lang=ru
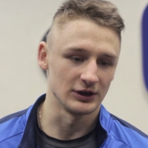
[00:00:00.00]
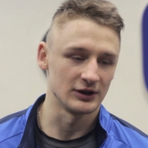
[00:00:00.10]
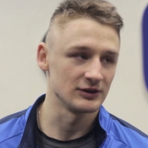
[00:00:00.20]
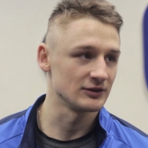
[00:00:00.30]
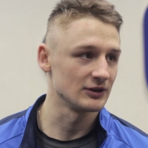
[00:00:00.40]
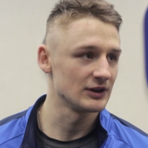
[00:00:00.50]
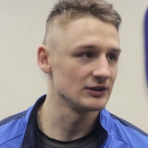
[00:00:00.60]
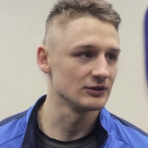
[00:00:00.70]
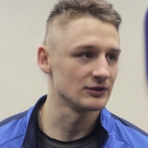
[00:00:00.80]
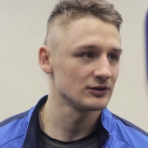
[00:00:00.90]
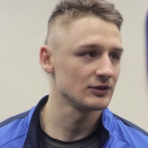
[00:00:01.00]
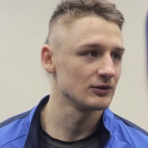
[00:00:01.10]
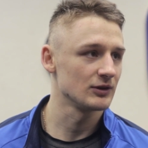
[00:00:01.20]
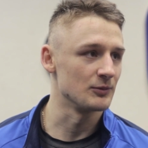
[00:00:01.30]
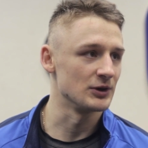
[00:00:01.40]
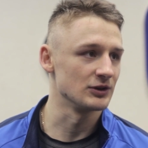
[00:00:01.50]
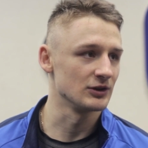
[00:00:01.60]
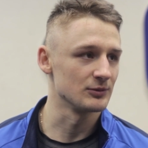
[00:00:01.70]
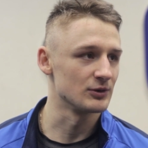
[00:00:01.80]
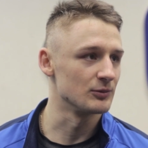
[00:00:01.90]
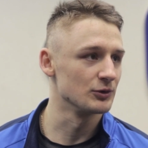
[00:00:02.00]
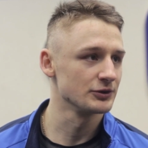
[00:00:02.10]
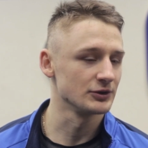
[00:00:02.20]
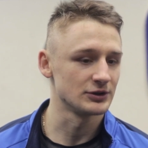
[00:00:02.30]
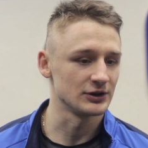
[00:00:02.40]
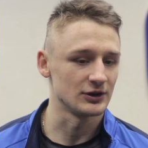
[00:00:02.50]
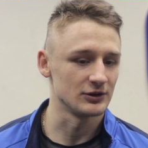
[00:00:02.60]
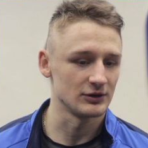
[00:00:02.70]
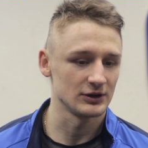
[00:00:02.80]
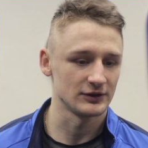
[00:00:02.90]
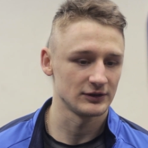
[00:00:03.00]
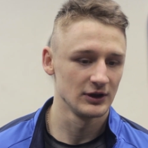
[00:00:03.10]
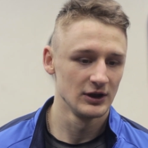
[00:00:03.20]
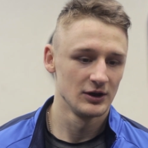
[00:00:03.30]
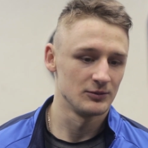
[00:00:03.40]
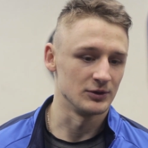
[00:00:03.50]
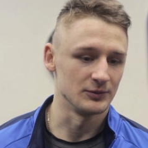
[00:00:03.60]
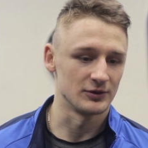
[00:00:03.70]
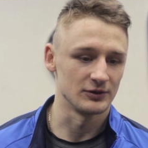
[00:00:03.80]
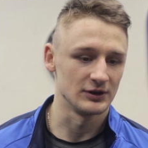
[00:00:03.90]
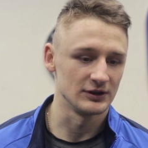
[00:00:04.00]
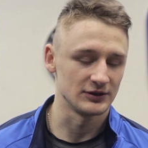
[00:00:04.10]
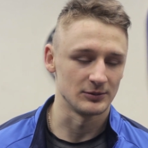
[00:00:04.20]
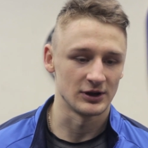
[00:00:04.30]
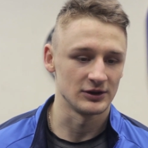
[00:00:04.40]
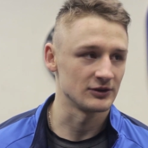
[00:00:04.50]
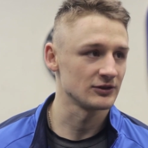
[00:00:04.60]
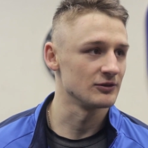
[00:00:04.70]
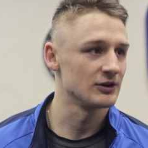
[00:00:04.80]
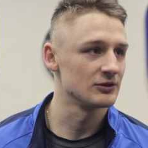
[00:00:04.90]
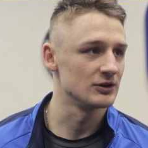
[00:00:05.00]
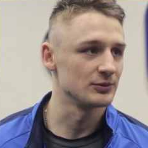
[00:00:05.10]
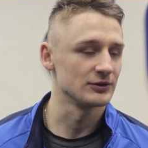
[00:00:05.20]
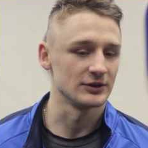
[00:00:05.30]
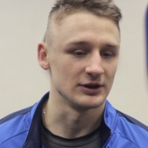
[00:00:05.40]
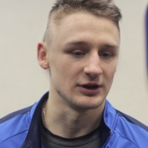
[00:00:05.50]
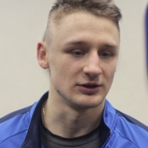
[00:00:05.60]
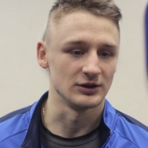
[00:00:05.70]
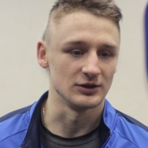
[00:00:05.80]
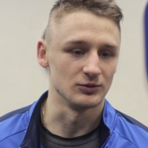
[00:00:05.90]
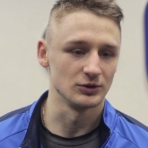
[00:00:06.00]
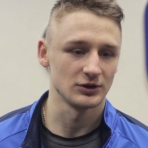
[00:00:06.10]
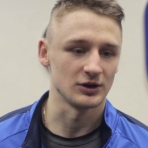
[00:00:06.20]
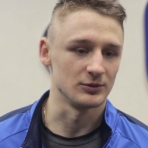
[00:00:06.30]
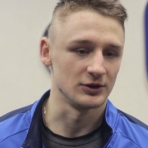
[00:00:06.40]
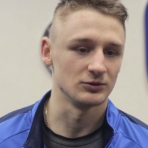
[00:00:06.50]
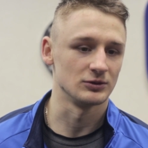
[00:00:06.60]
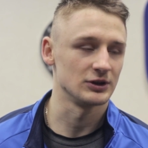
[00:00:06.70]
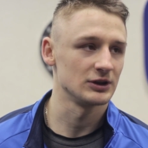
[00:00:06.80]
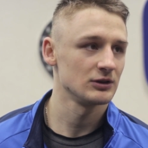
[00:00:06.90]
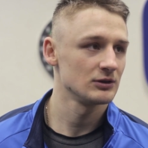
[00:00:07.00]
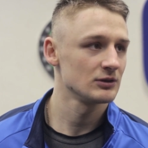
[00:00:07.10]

игра не заладилась, команда как бы работала, тренировалась, мы проводили собрания, разговаривали постоянно, и вот как бы результат.